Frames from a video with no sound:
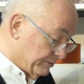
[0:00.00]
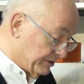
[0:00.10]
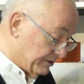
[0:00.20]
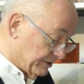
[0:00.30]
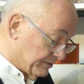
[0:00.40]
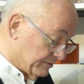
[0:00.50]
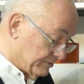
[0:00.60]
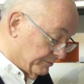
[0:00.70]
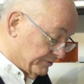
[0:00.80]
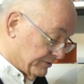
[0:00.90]
bin ich denn?
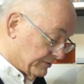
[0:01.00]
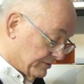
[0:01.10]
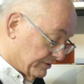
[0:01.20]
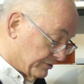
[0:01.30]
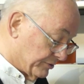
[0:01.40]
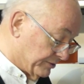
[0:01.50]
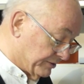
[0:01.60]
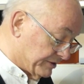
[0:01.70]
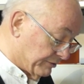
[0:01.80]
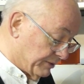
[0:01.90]
Ups,
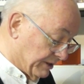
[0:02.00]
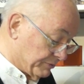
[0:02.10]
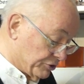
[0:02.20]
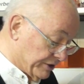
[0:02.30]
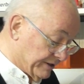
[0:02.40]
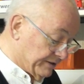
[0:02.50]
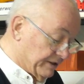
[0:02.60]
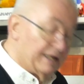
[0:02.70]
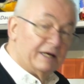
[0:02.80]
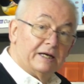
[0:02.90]
Entschuldigung, das habe ich nicht abgeschaltet.
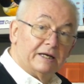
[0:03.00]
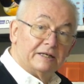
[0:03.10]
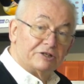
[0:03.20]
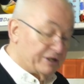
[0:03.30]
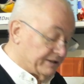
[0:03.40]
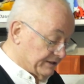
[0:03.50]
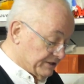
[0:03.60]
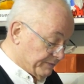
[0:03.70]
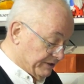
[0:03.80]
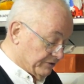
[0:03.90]
Äh, da stellt er
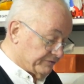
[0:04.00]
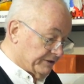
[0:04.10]
das Bild auf